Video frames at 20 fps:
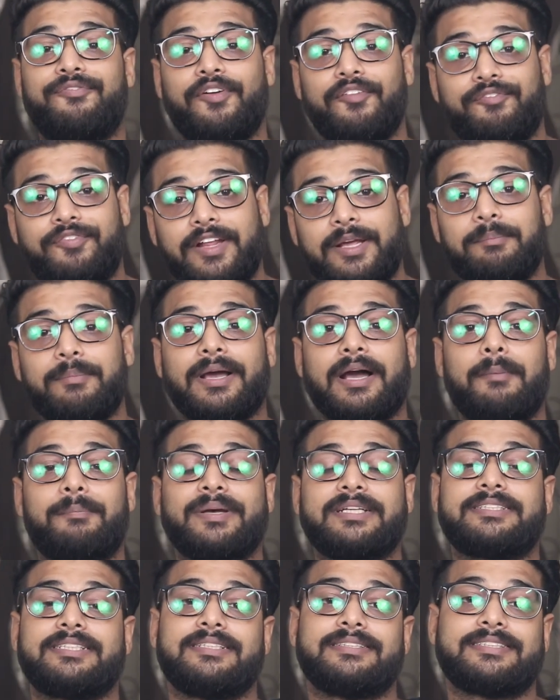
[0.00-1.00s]
50
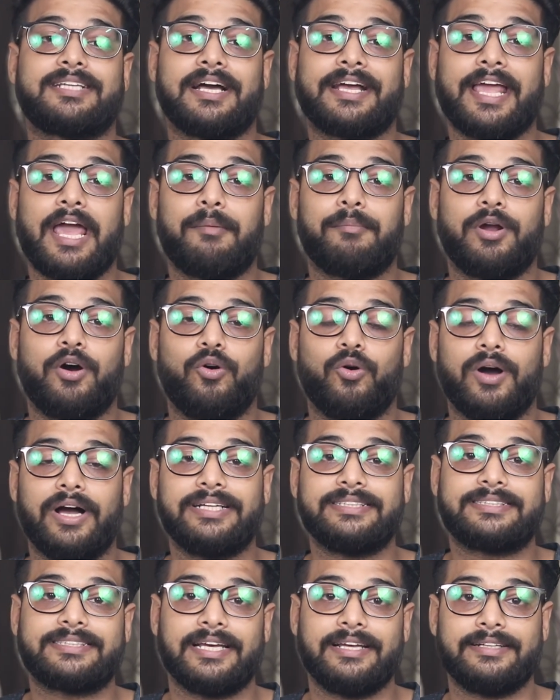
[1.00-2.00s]
मेगापिक्सल्स का कैमरा होगा
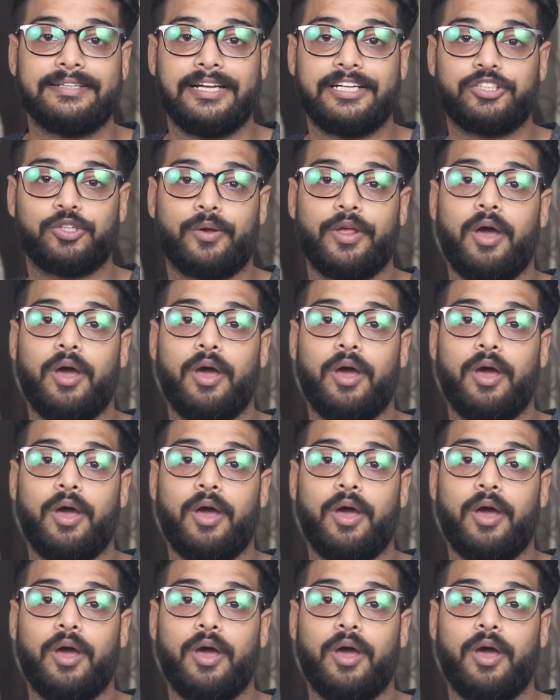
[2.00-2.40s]
इसके अंदर जो